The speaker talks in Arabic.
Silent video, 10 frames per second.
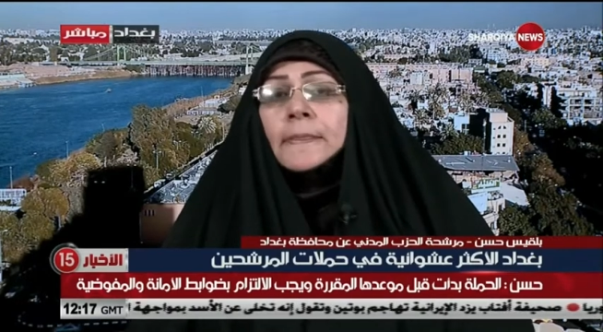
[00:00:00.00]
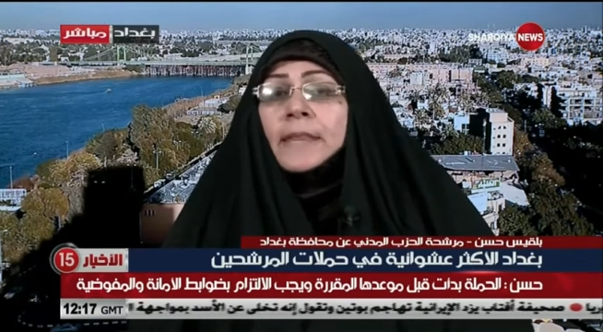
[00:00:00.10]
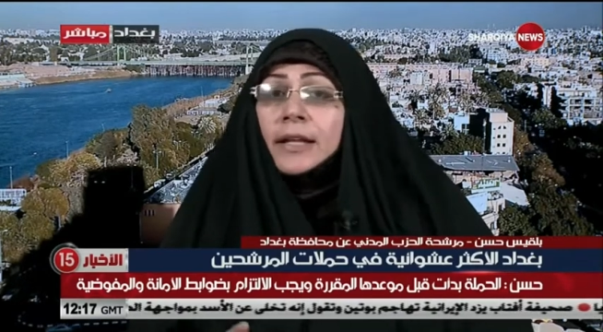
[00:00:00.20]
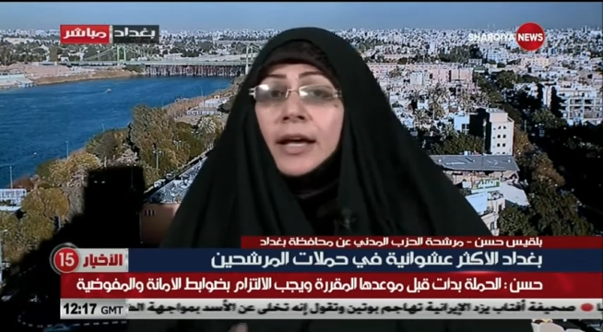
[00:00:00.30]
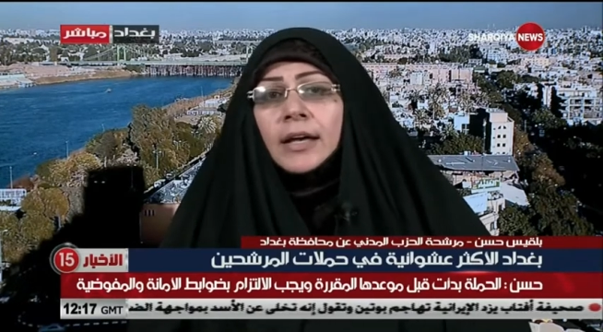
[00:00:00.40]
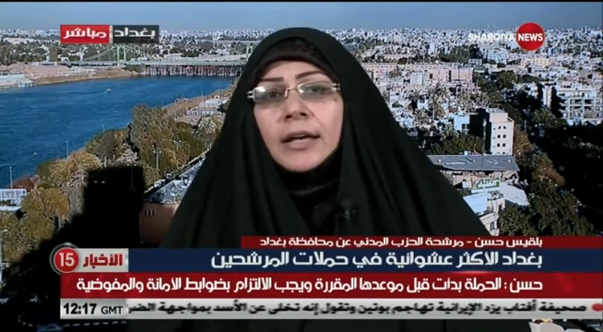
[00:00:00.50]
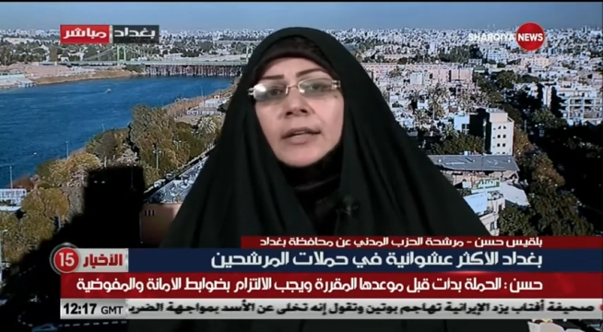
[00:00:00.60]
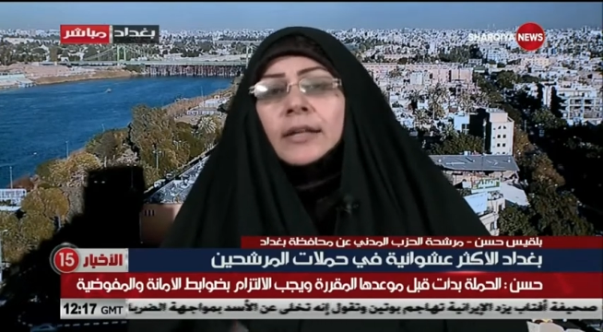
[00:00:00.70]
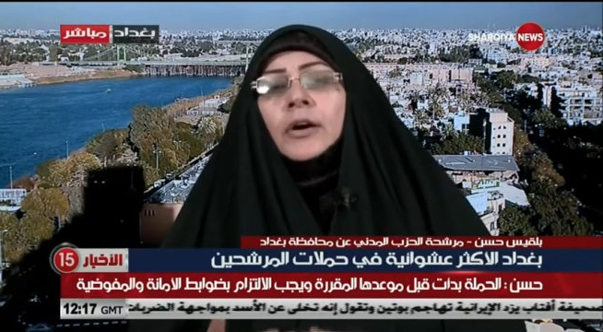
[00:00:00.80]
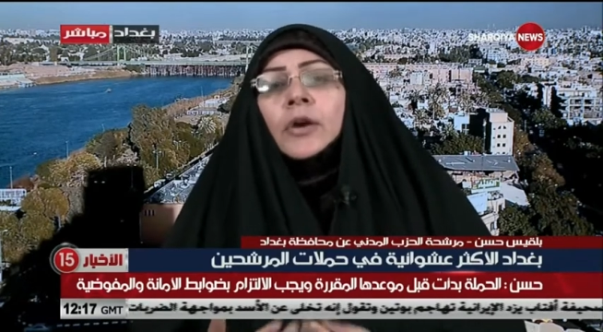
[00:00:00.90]
لكن
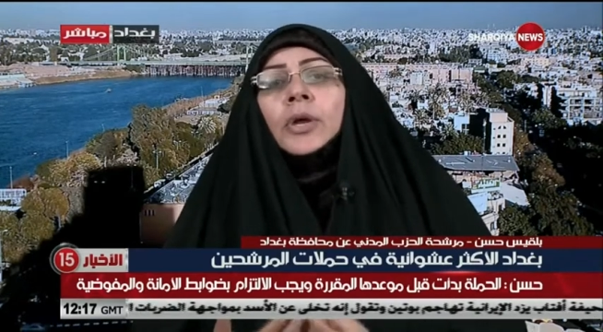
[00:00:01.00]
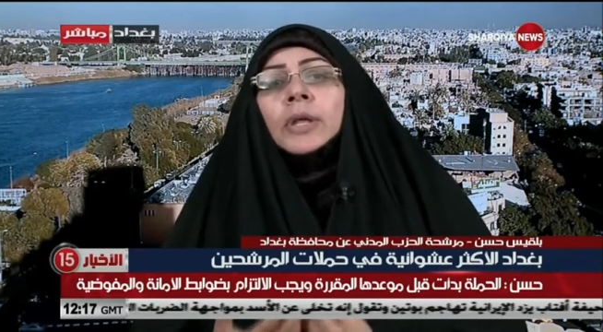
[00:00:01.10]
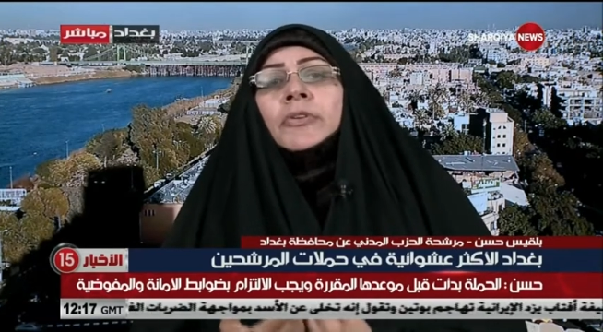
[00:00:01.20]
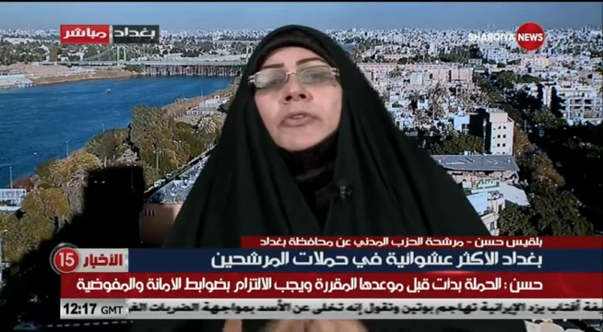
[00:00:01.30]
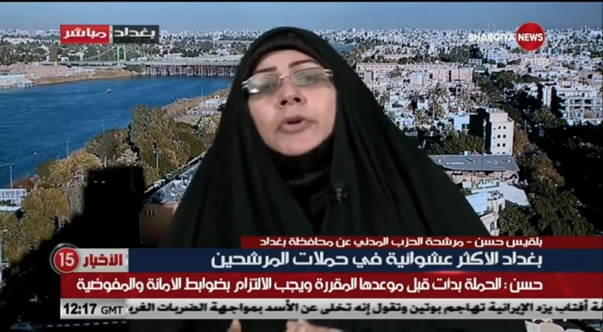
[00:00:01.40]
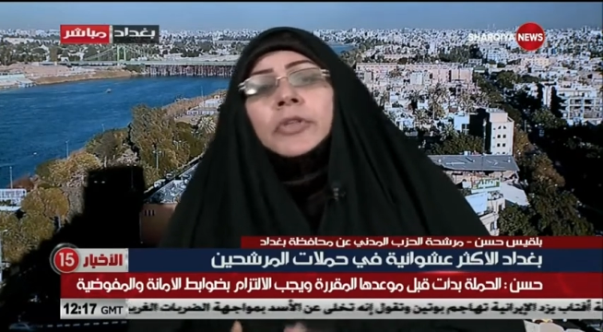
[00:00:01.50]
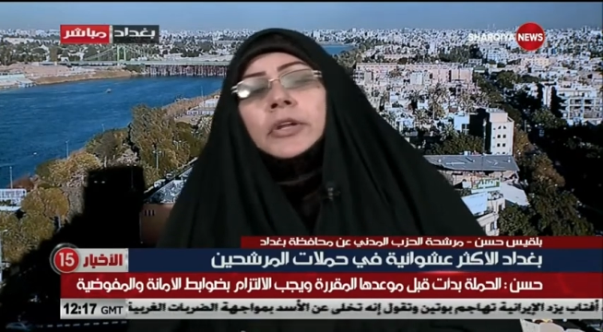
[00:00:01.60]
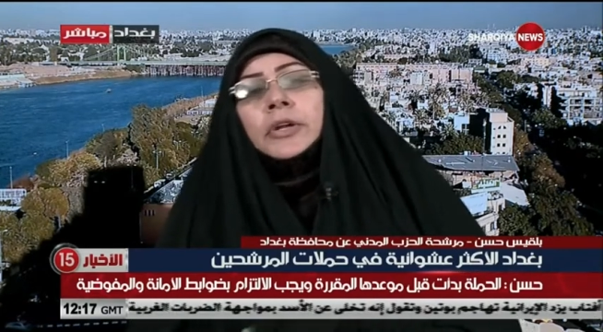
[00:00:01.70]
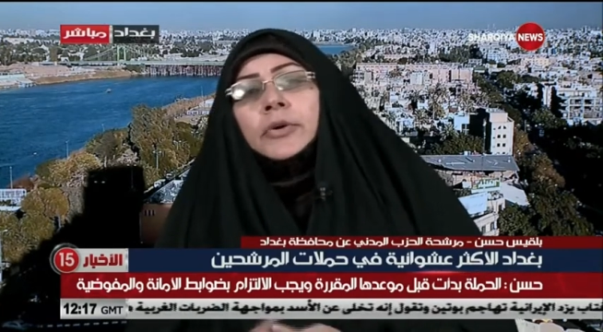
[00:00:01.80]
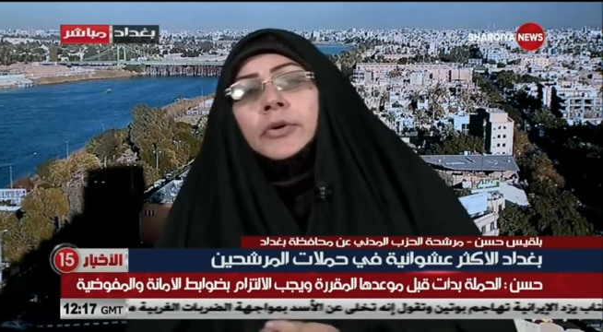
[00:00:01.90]
هو المفروض
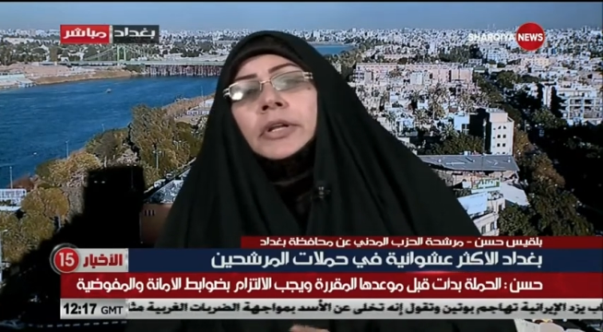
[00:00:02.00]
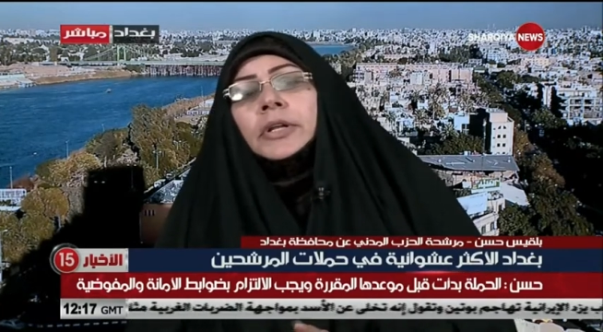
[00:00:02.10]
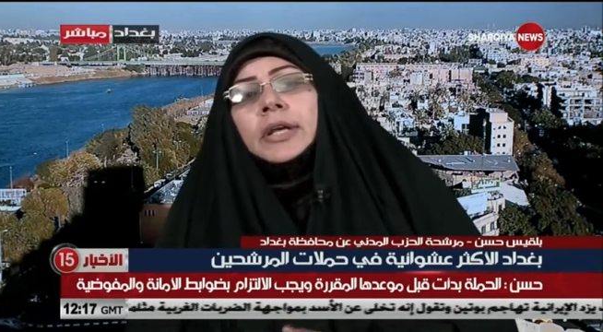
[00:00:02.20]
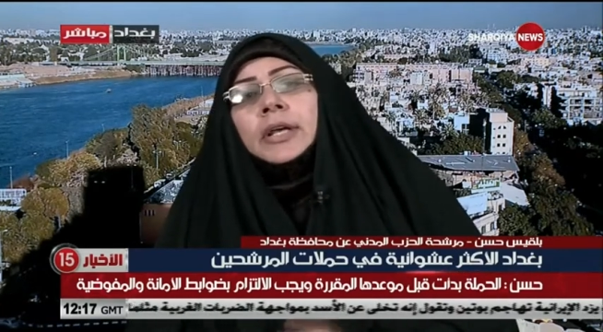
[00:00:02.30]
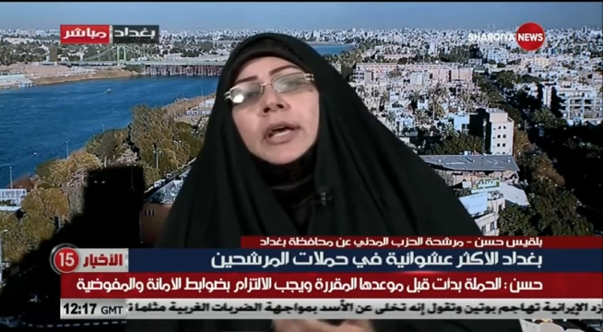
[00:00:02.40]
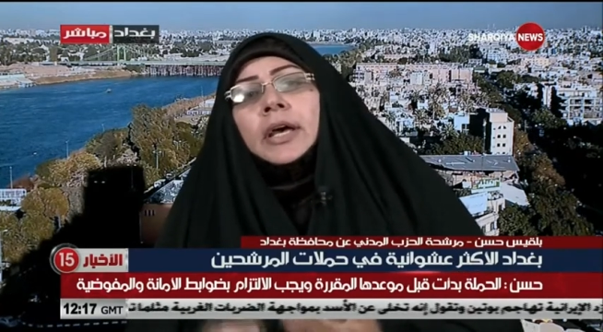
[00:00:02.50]
انه احنا